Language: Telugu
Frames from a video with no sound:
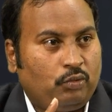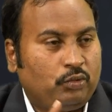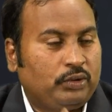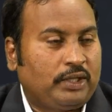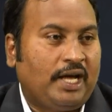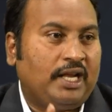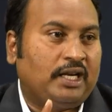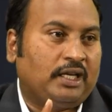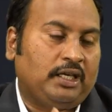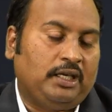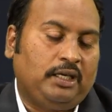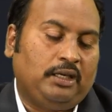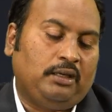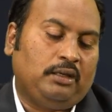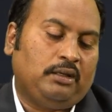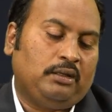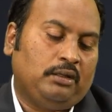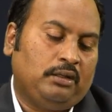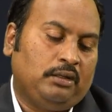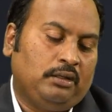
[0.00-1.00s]
ఉదాహరణకి
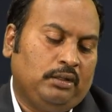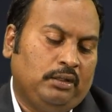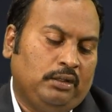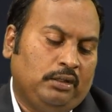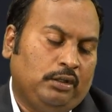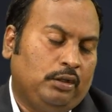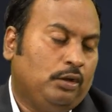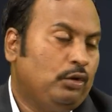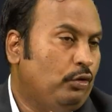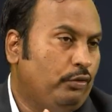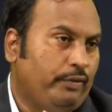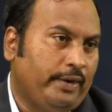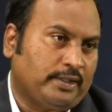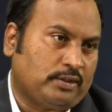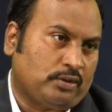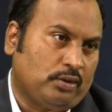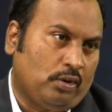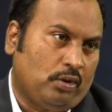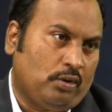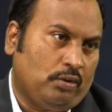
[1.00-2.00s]

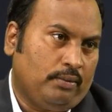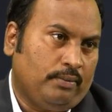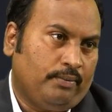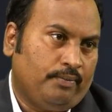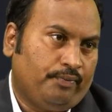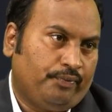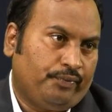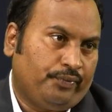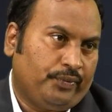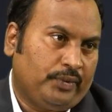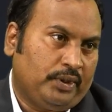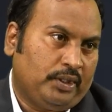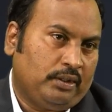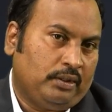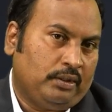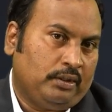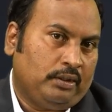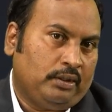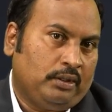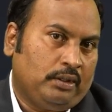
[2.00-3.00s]
యుఎస్లో
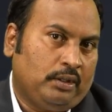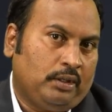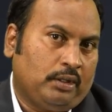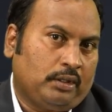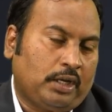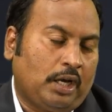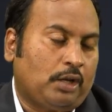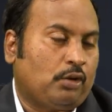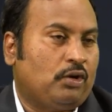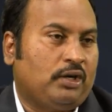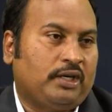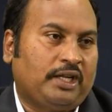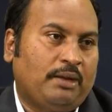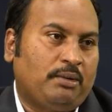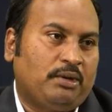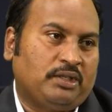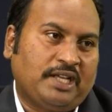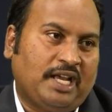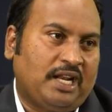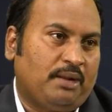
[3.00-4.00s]
కరోనా
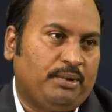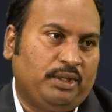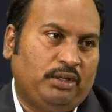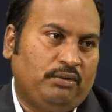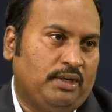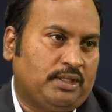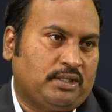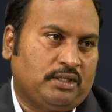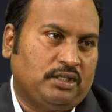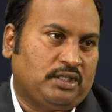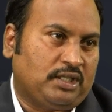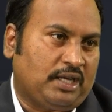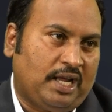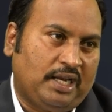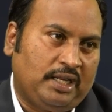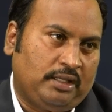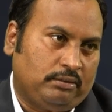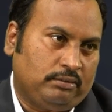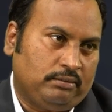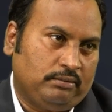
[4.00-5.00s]
టైంలో చాలామంది యుఎస్ నుంచి
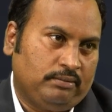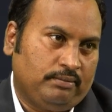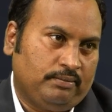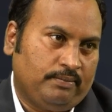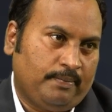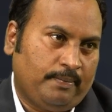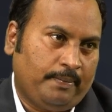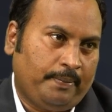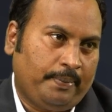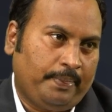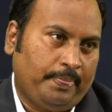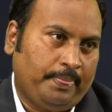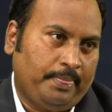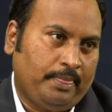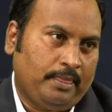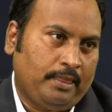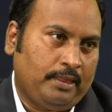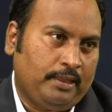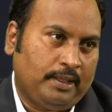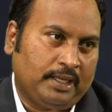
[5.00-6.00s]
రాలేదు అవును
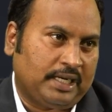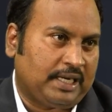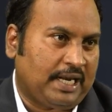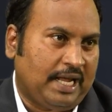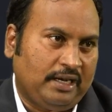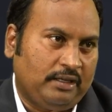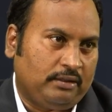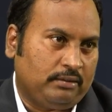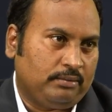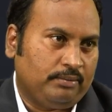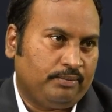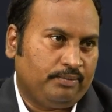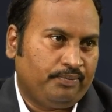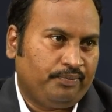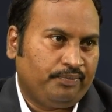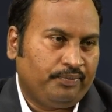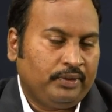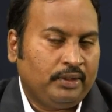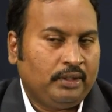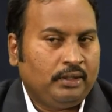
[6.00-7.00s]
ఇక్కడ రాలేదు
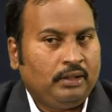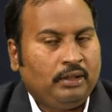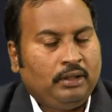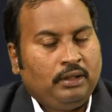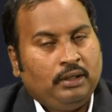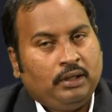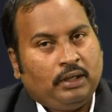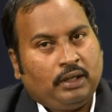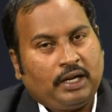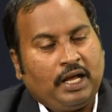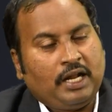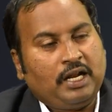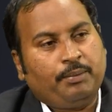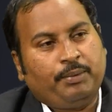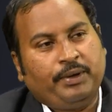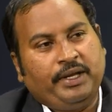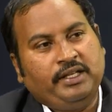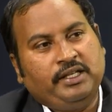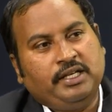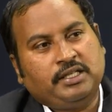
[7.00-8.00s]

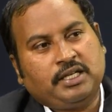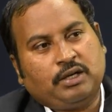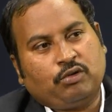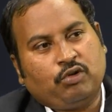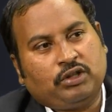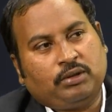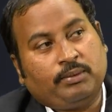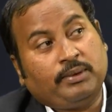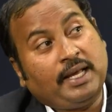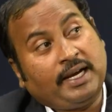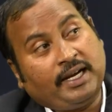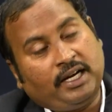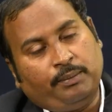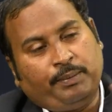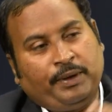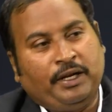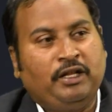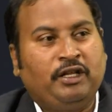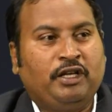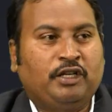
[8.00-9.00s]
రానప్పుడు ఏం చేశారు కొంతమంది అక్కడ
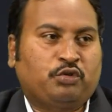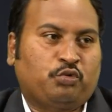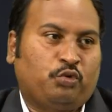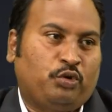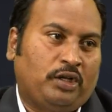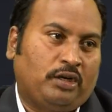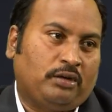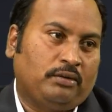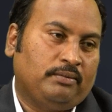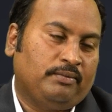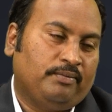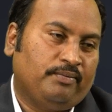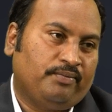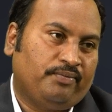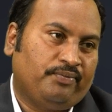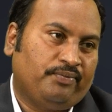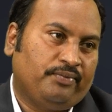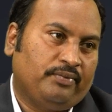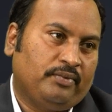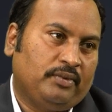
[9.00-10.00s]
పెళ్ళిళ్ళు చేసుకున్నారు
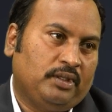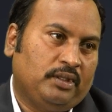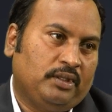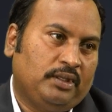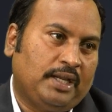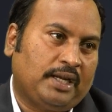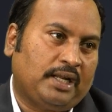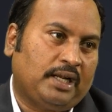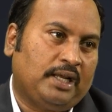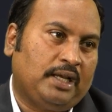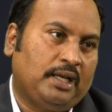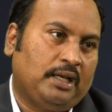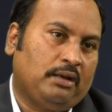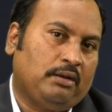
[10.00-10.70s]
ఎక్కడ